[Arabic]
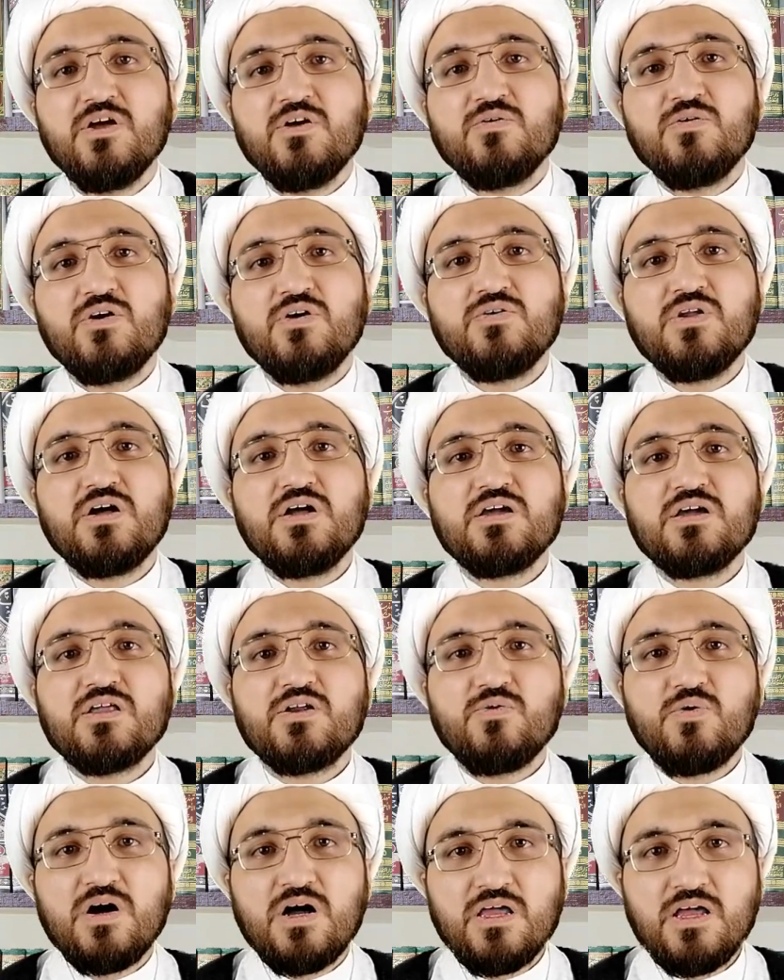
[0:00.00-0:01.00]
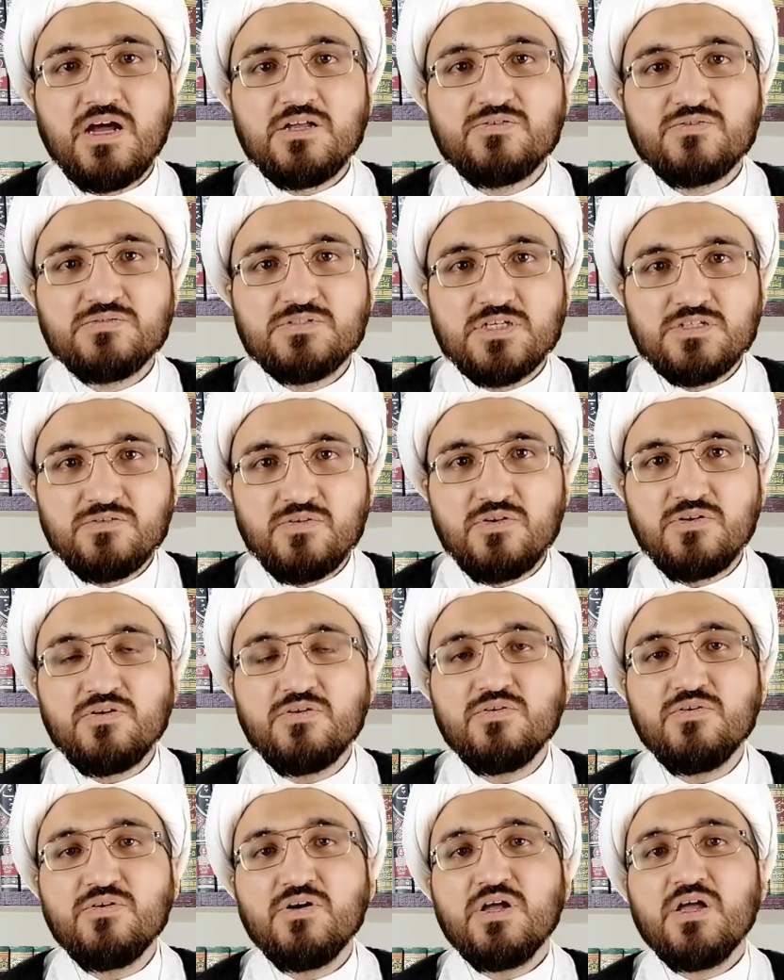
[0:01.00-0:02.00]
وهناك روايات
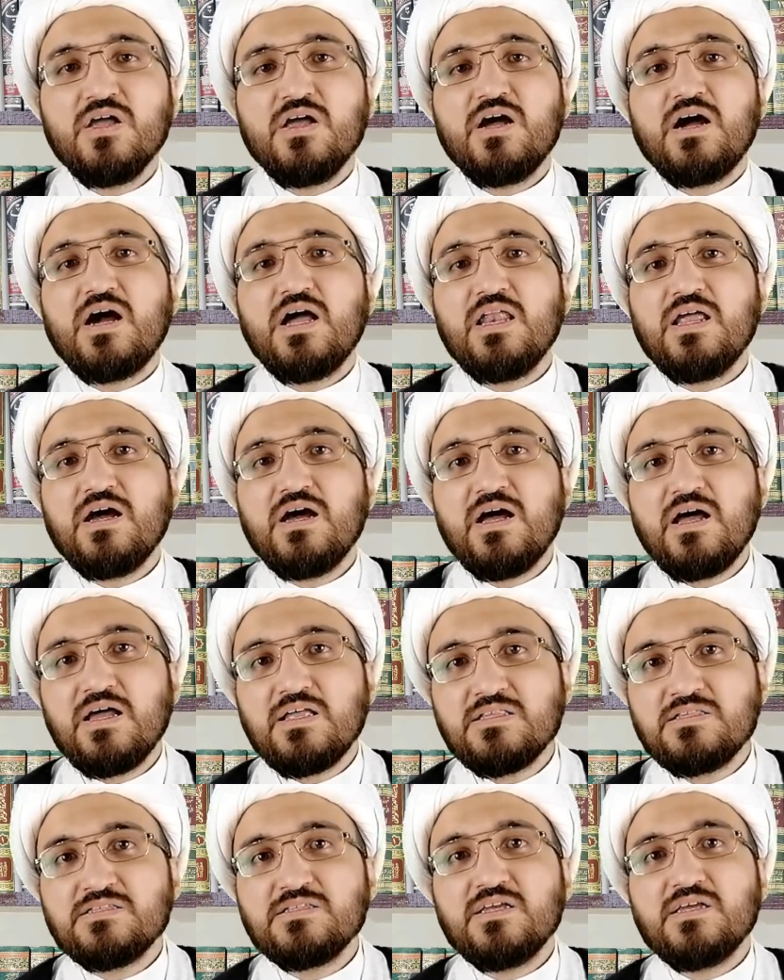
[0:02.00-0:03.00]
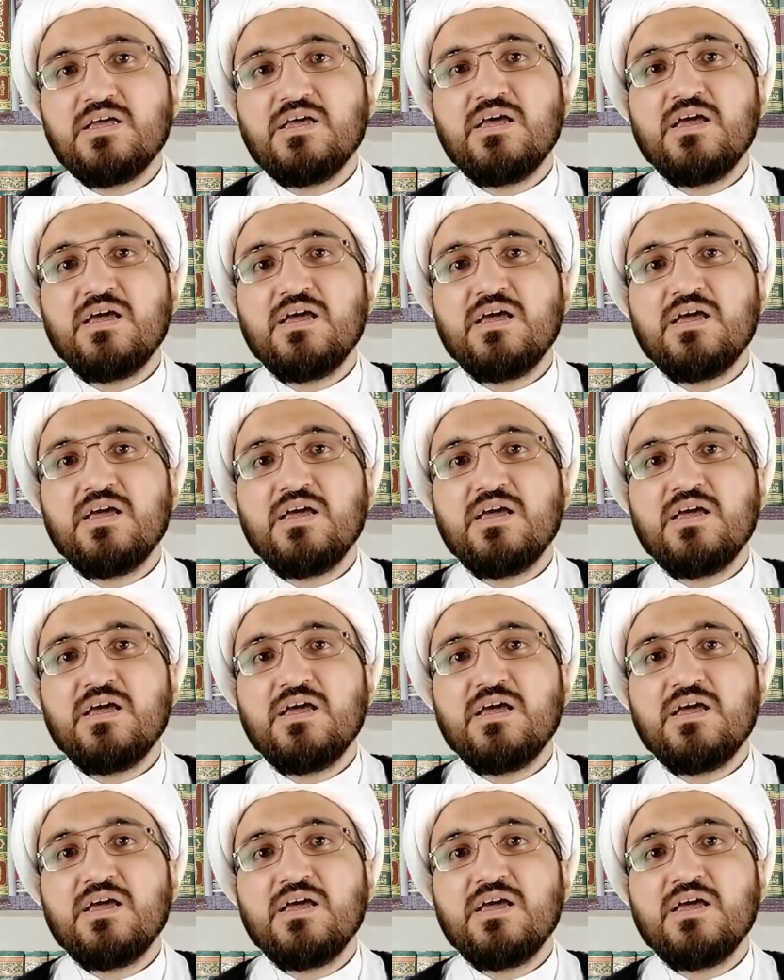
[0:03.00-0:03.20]
تدل على أن